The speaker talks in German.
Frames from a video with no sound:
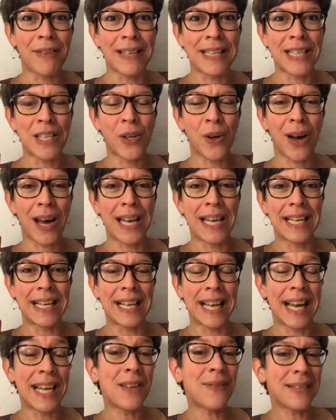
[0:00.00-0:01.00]
Wir sind doch alle
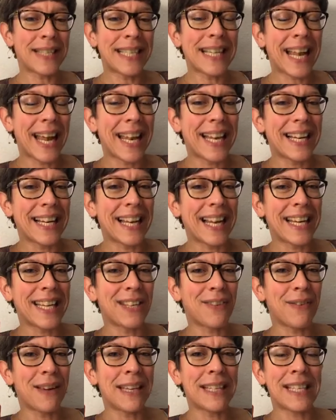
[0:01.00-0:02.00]
gleich, wir sind alle
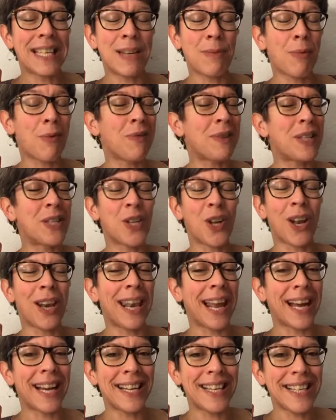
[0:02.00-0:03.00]
gleichwertig, aber wir sind noch
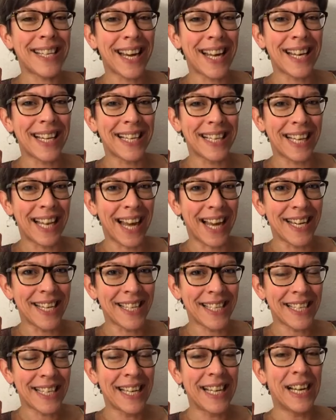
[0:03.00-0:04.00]
lange nicht alle
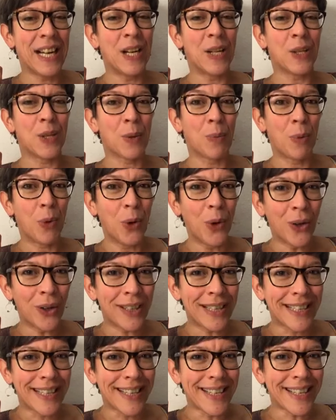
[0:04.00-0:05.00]
gleich. Zum
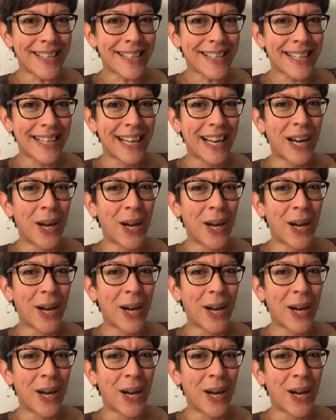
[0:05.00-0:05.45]
Glück nicht.